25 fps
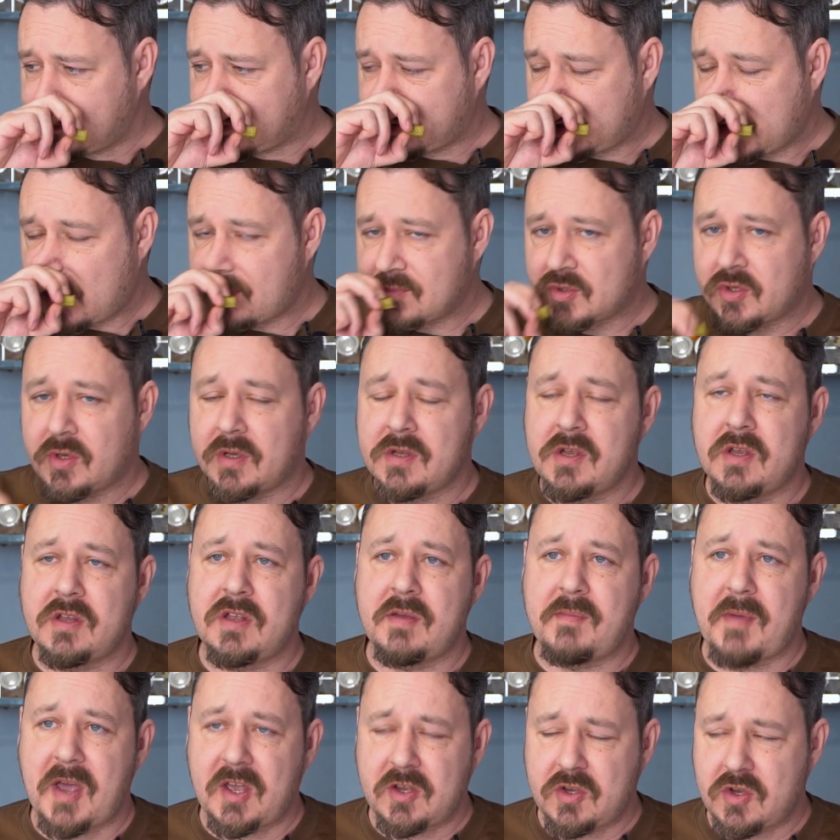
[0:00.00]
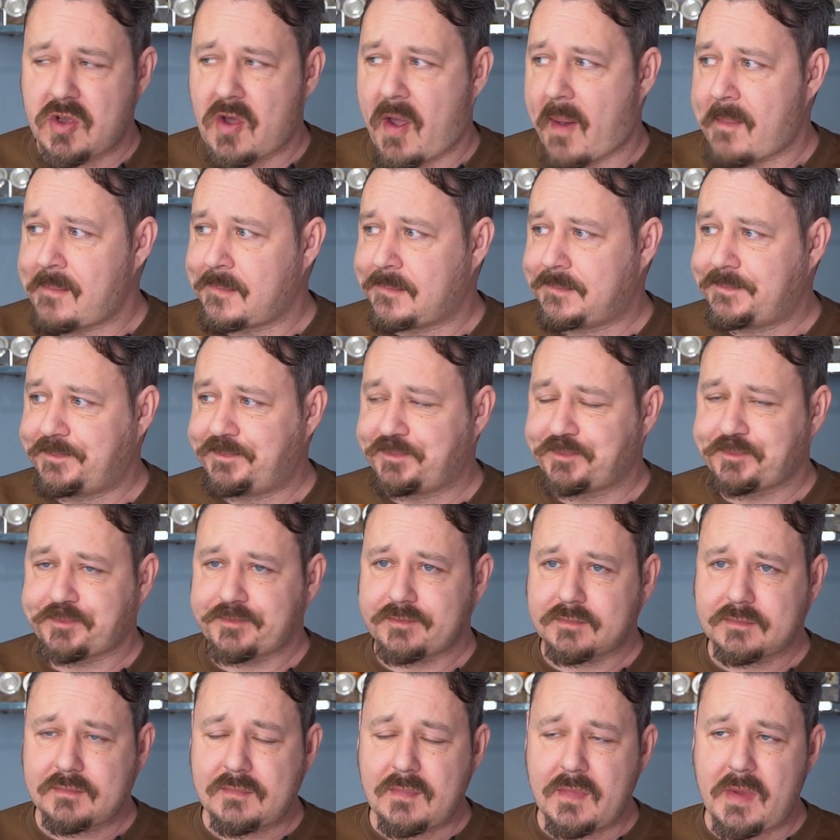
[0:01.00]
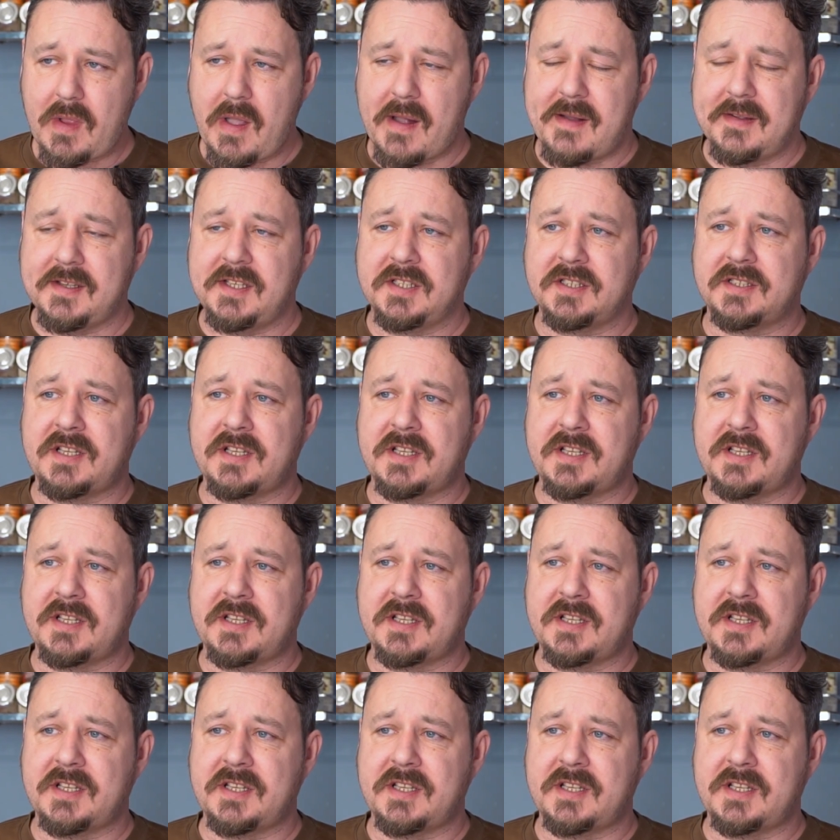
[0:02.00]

с тем, что они не мягкие. Они,